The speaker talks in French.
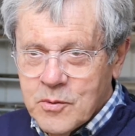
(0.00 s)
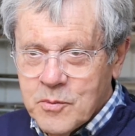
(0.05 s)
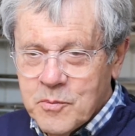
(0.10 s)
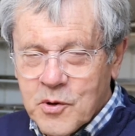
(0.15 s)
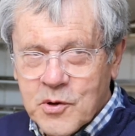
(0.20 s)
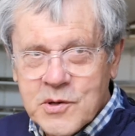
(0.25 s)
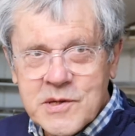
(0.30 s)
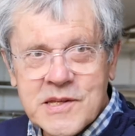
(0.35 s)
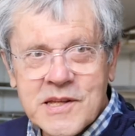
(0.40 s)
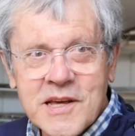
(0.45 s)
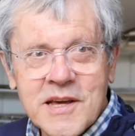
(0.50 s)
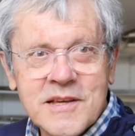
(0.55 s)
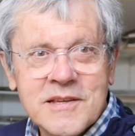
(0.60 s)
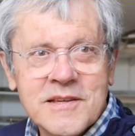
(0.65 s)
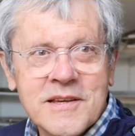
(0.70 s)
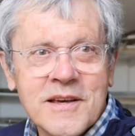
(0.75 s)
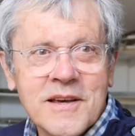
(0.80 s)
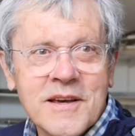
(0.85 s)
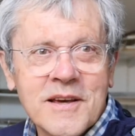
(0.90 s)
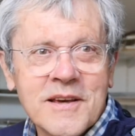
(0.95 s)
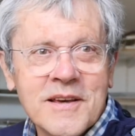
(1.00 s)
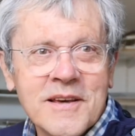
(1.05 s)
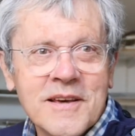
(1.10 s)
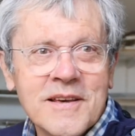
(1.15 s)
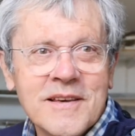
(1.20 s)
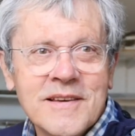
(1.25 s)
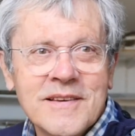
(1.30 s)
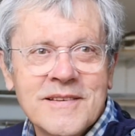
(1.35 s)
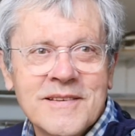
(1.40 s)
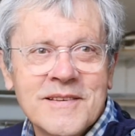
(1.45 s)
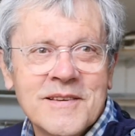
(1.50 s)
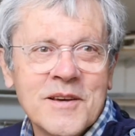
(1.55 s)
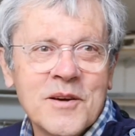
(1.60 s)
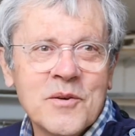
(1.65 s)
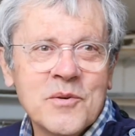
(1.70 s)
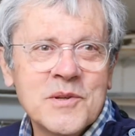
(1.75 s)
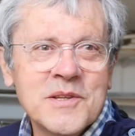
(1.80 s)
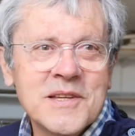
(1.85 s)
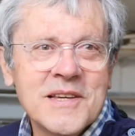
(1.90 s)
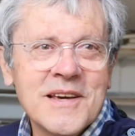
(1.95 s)
humoristique, c'est
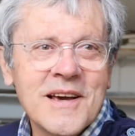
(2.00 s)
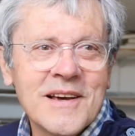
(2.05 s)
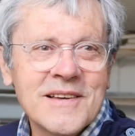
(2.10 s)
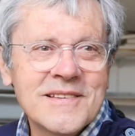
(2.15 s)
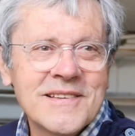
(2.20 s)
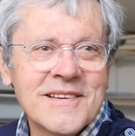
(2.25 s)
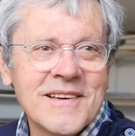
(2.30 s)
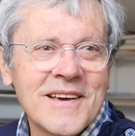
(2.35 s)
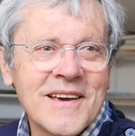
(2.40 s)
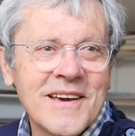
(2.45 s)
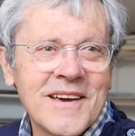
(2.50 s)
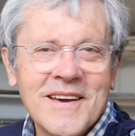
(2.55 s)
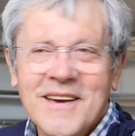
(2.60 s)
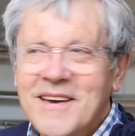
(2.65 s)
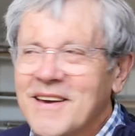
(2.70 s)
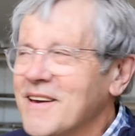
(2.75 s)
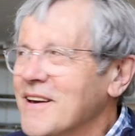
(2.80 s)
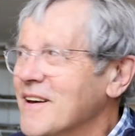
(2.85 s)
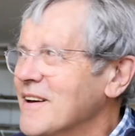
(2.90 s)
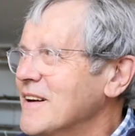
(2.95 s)
aussi assez.